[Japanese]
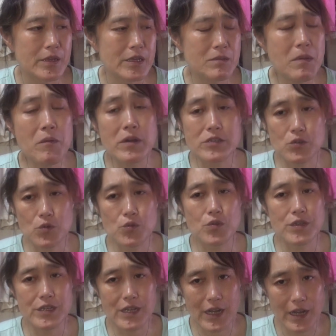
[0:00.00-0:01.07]
今はちょう
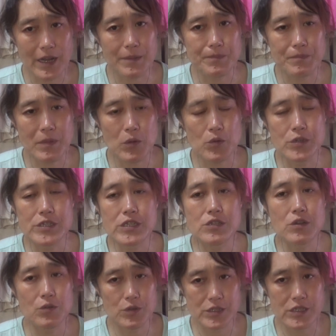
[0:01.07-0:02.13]
どいいか、まあ、美味し
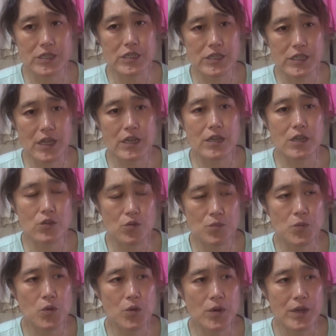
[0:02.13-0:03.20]
いのは美味しいねんけど
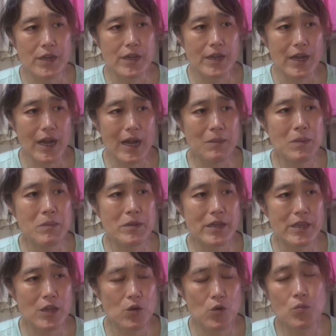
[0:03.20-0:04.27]
も甘み
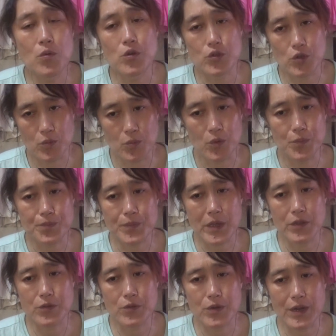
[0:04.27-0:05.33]
がね重いと思
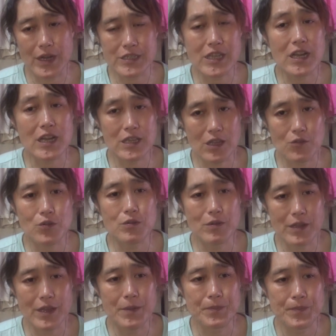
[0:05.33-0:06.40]
うあの汗かいた時
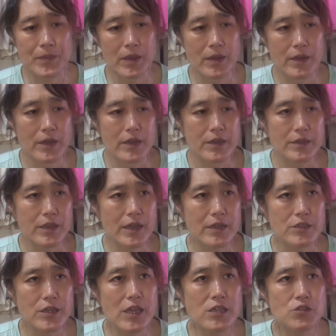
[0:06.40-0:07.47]
はねで
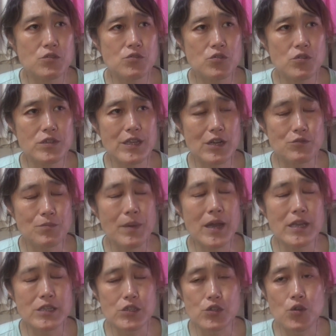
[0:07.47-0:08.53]
熱中症になる
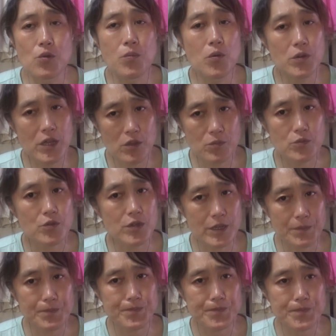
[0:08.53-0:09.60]
前に予防で飲む
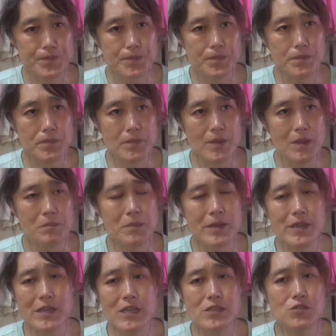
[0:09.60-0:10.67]
時
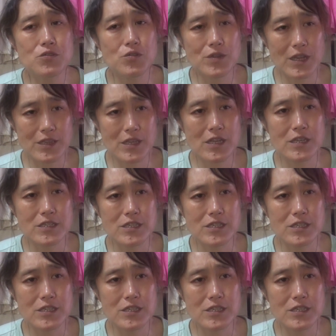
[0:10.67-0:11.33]
まだ熱中症になってへん